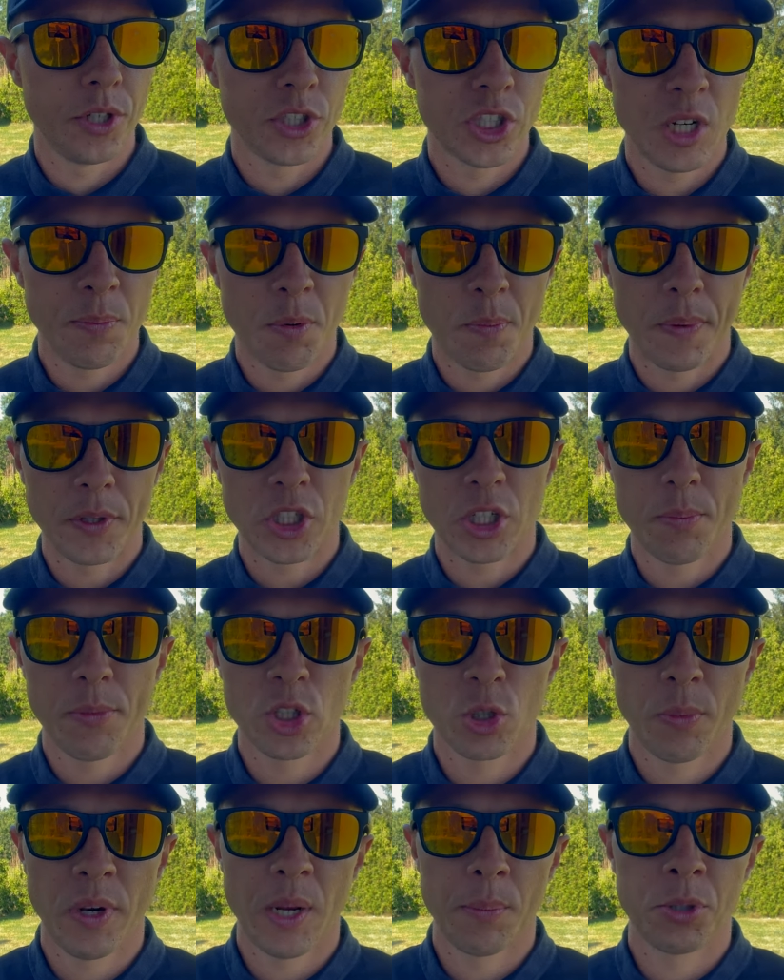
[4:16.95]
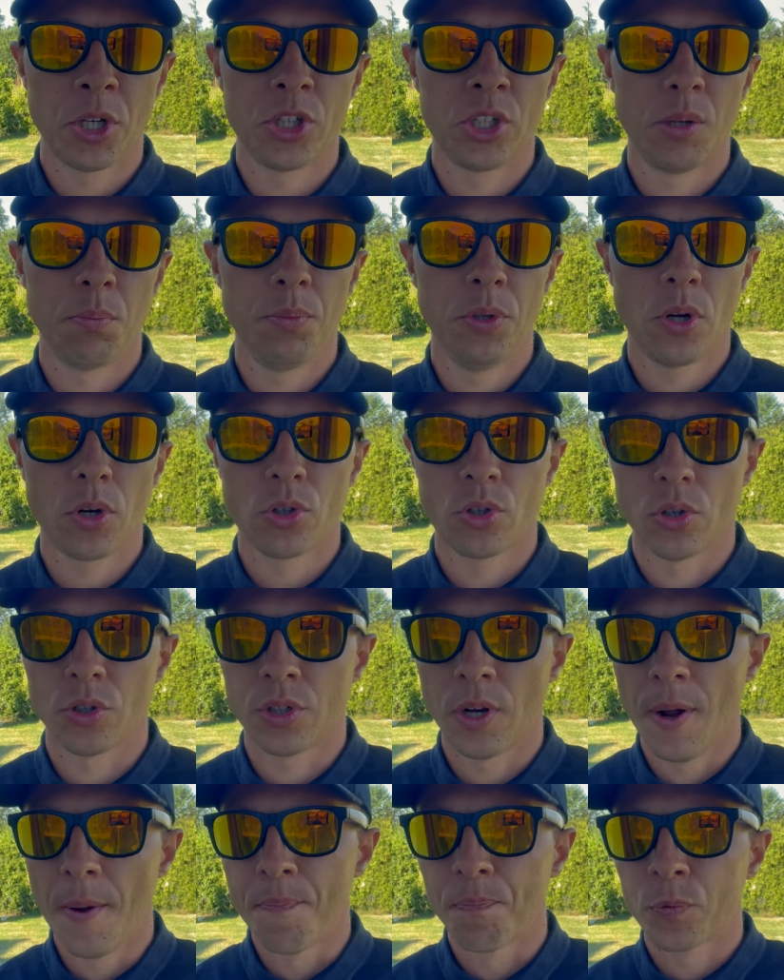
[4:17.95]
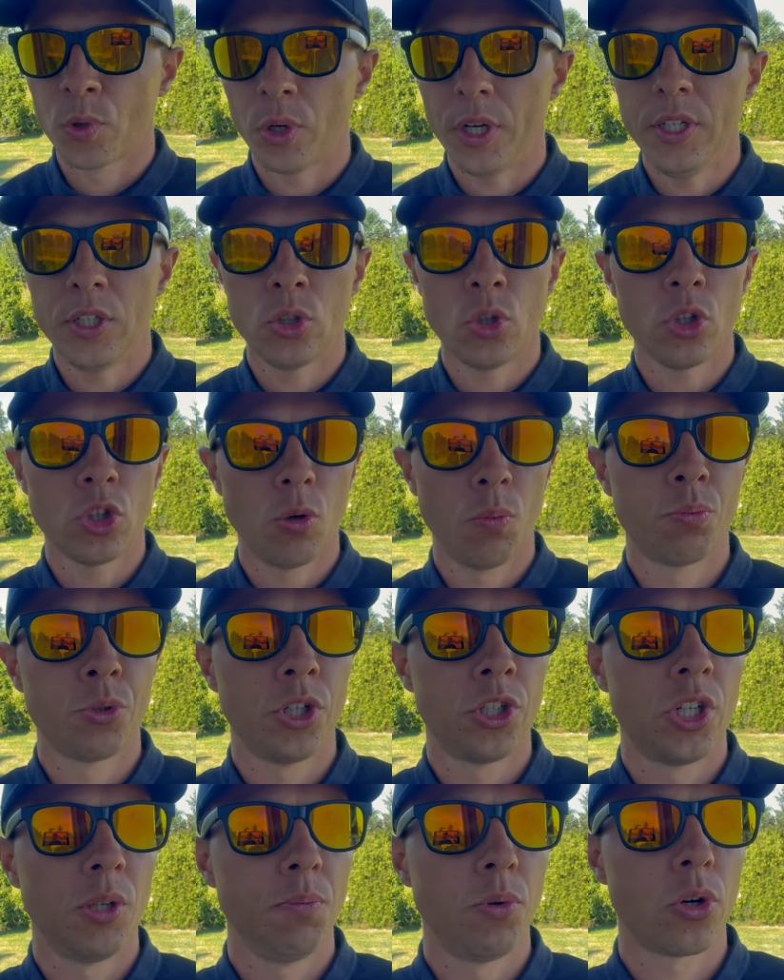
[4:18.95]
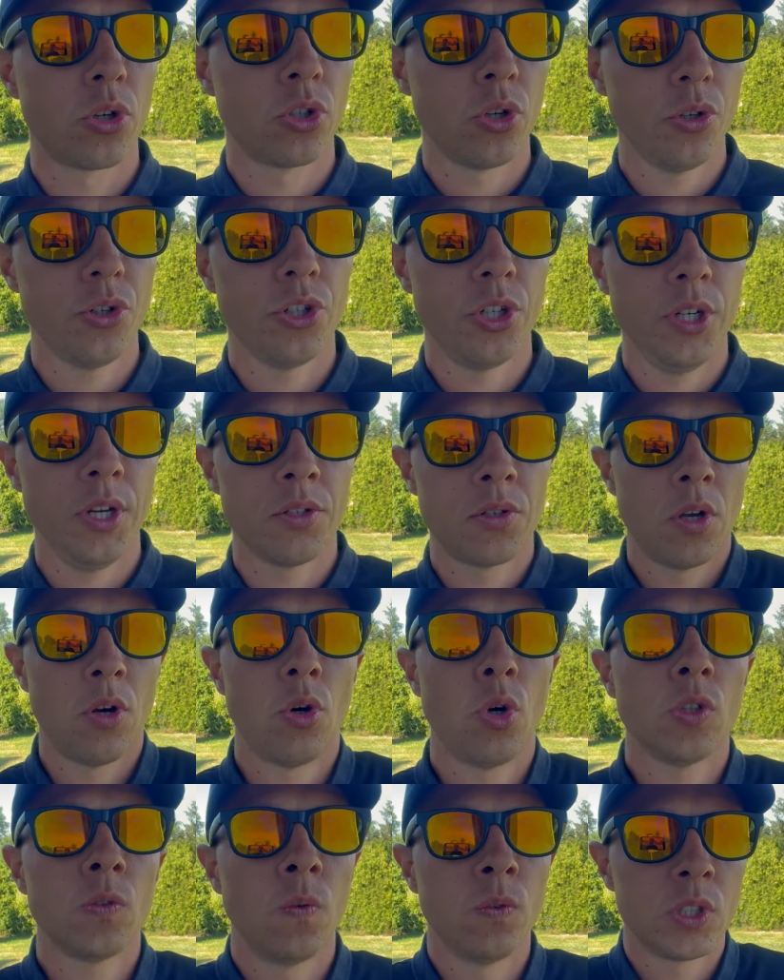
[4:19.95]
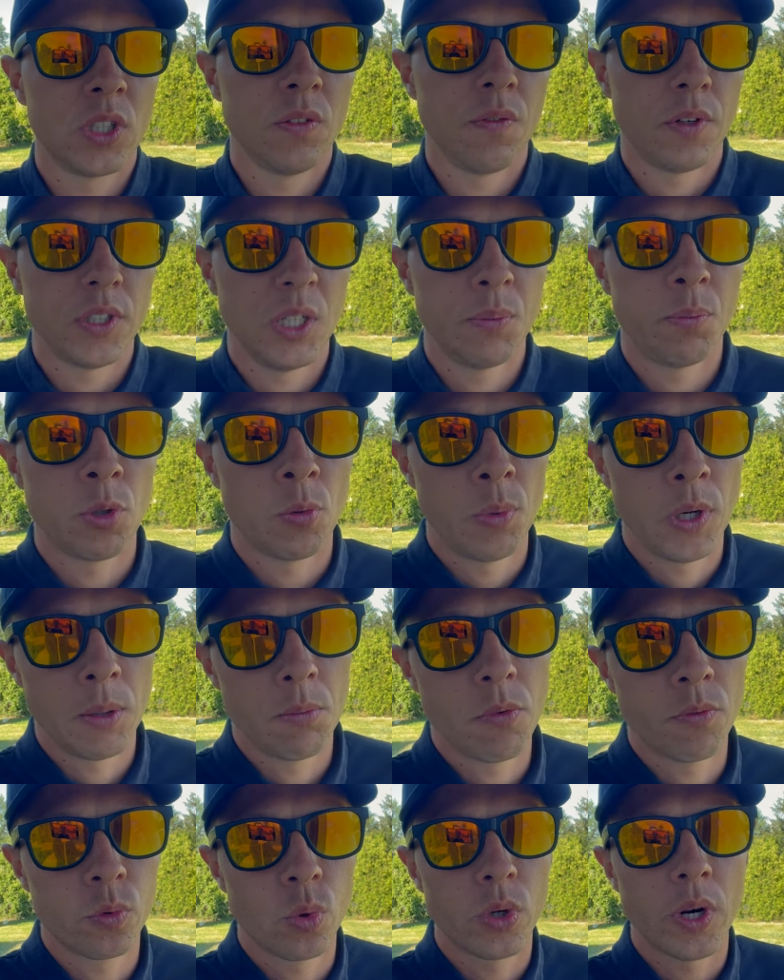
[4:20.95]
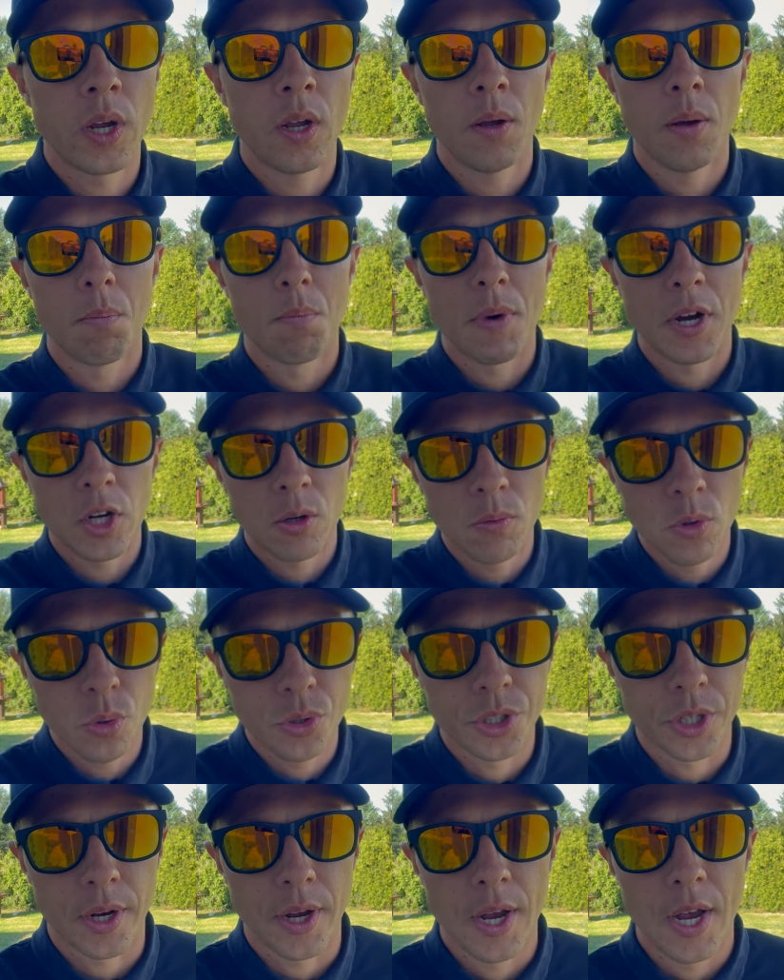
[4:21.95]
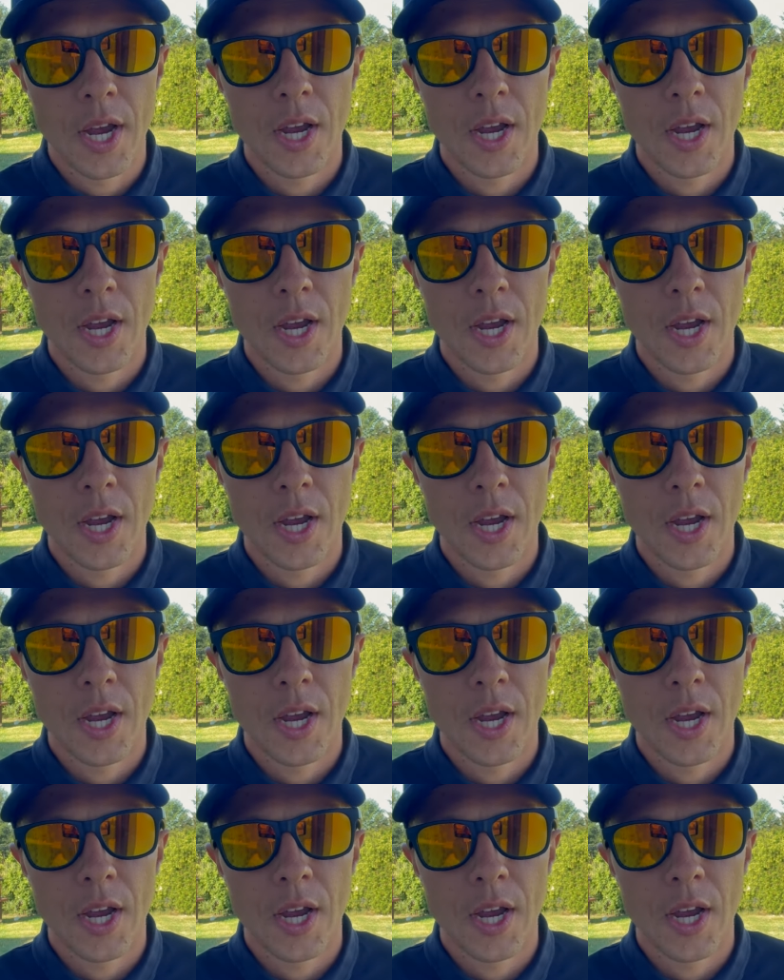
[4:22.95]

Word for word: Jeżeli popatrzymy sobie na przedsiębiorczość, to istotą przedsiębiorczości jest rozwiązywanie problemów, które mają ludzie.